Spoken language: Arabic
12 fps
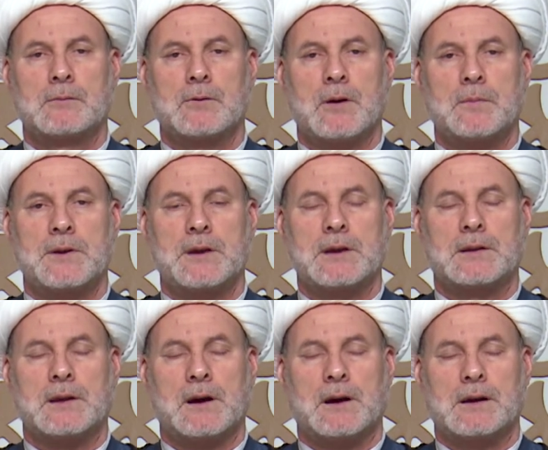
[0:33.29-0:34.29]
وبه
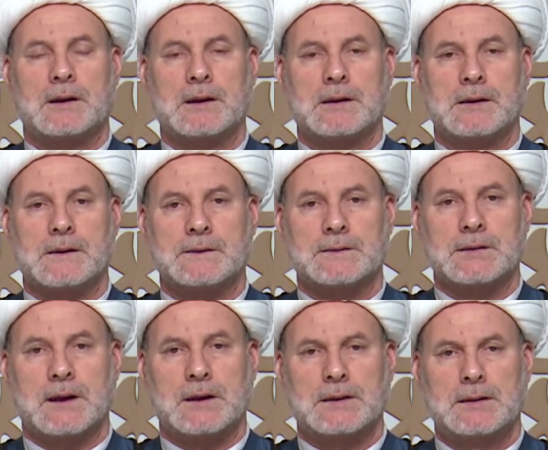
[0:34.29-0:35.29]
تعالى
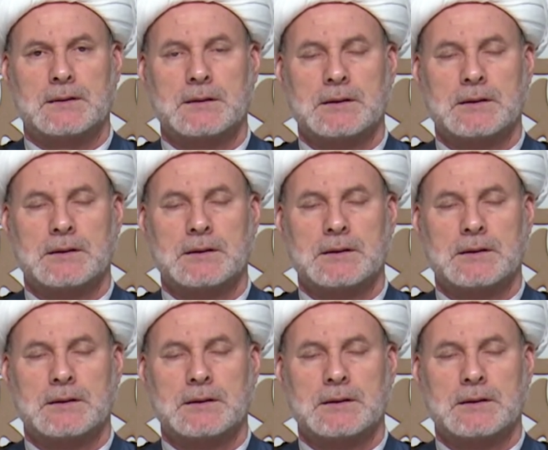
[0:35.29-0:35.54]
نستعين